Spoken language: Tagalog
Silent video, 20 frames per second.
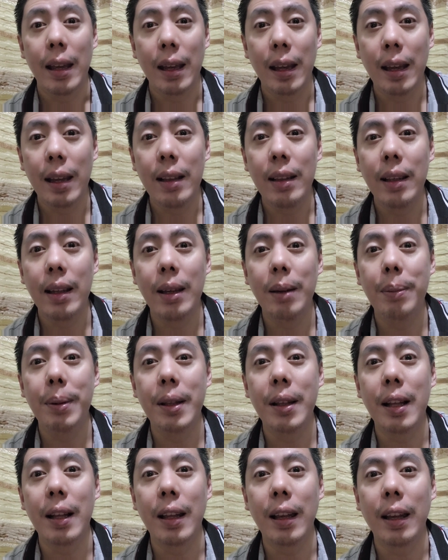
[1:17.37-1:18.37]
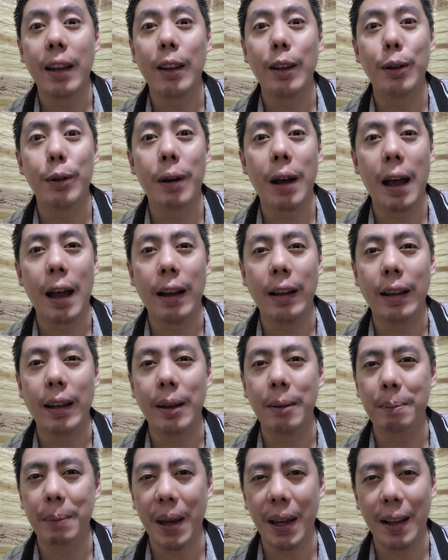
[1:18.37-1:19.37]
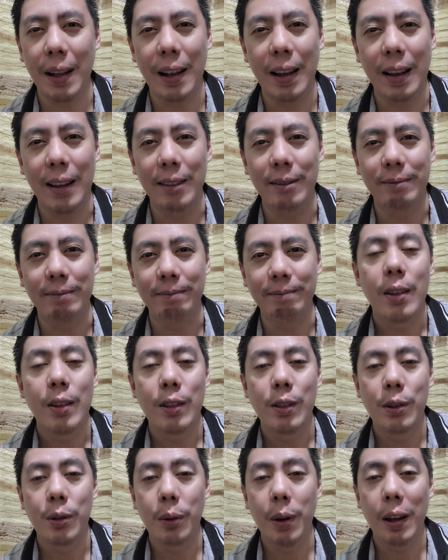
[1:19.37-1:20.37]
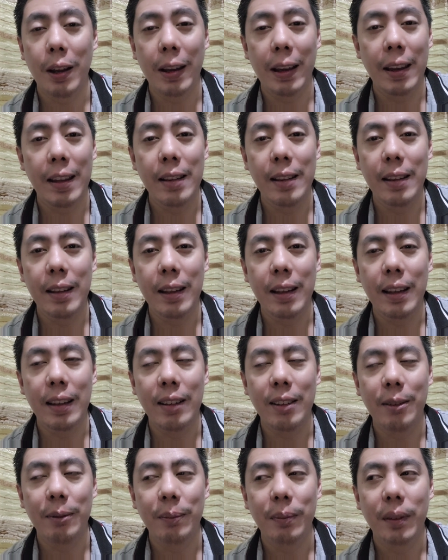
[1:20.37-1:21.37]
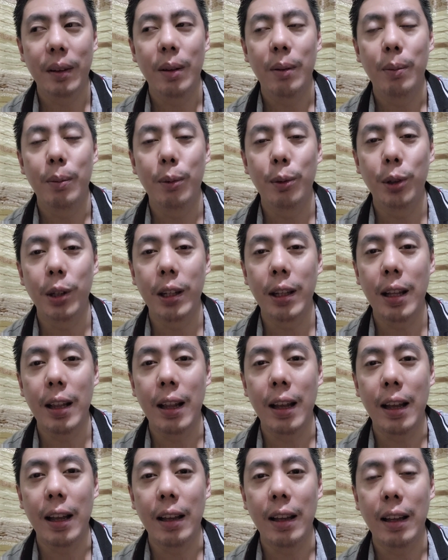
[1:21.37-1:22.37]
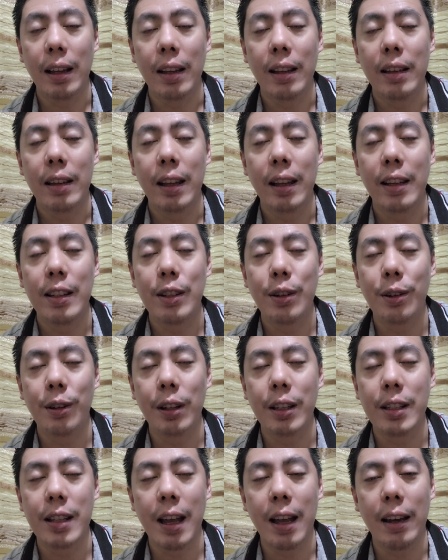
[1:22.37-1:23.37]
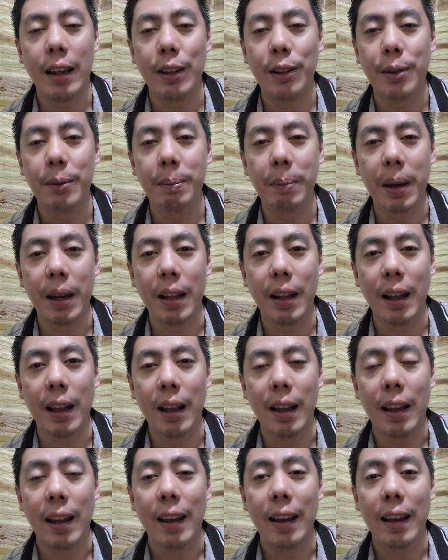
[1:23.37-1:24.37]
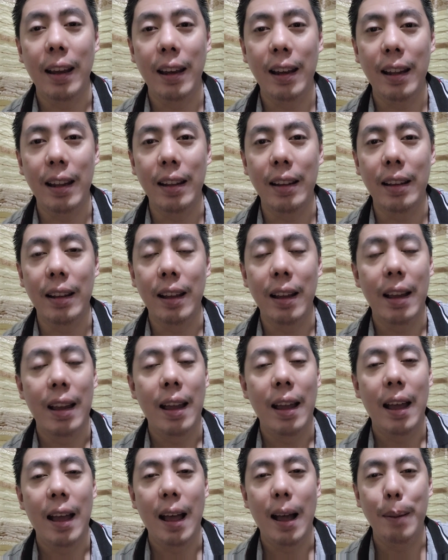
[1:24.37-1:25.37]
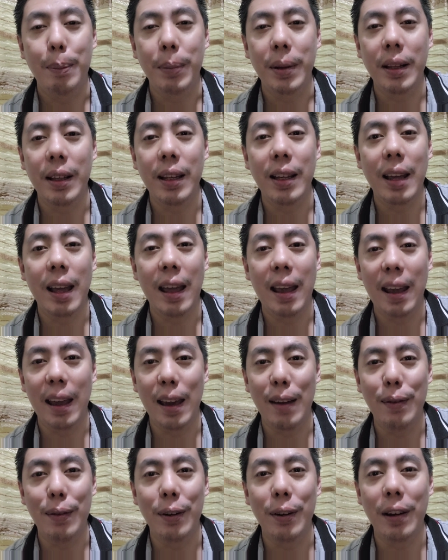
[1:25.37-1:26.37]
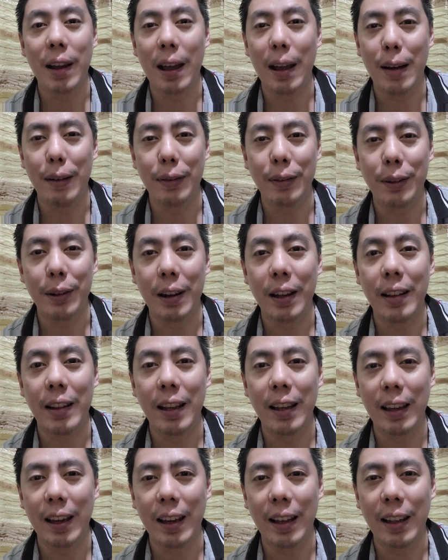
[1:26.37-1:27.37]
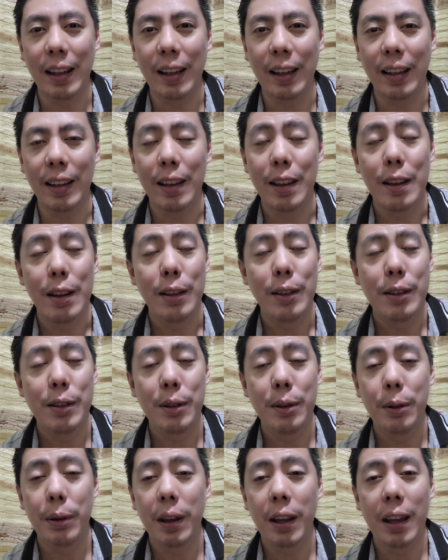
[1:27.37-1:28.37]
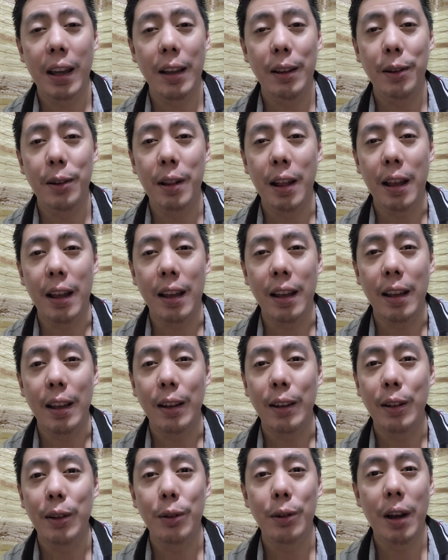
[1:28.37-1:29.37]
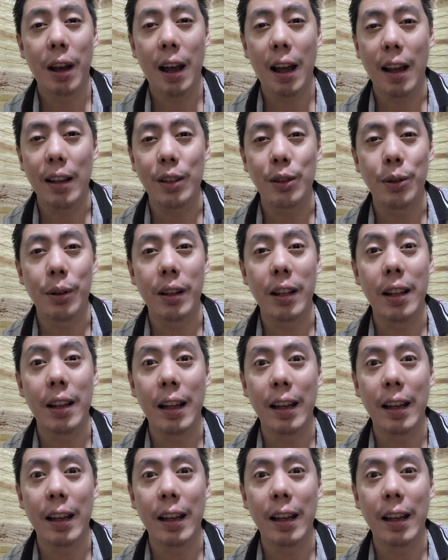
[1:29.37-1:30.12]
and ibinalik yung aking pera. So ang ending, buti na lang na isoli sa akin yung pera and happily ever after ang nangyari. So, eto na yung actual na